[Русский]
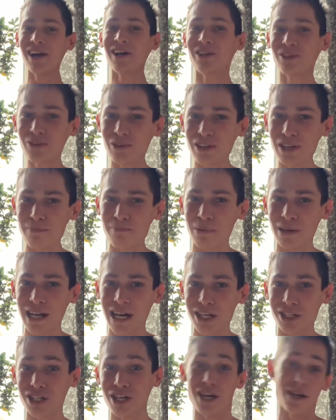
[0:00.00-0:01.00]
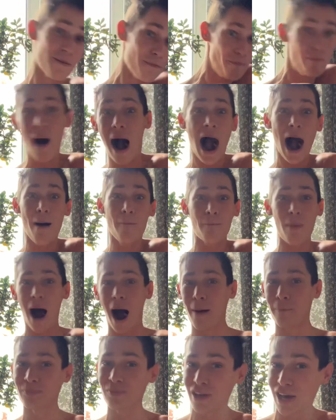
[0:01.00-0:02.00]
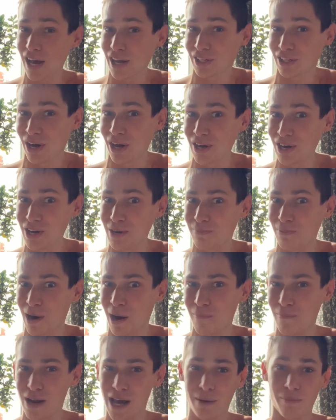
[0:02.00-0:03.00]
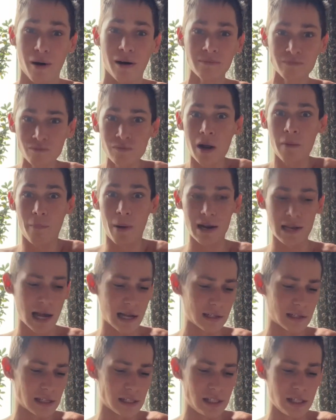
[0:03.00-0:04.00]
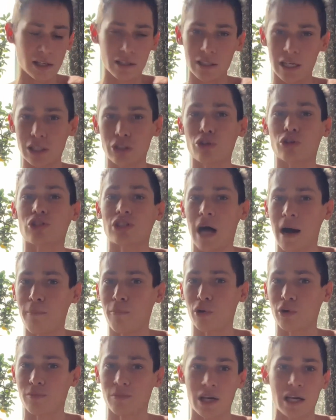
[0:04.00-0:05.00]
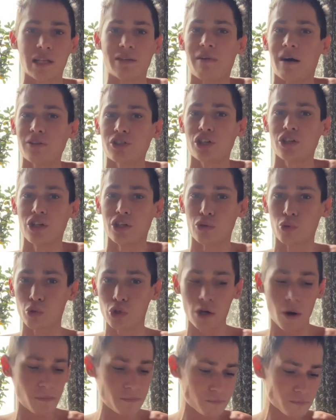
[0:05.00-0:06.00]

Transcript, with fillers: Ну, не подошли, бам-бам, это их проблемы. Понятное дело, я что, сам говорю, мне это вообще не нужно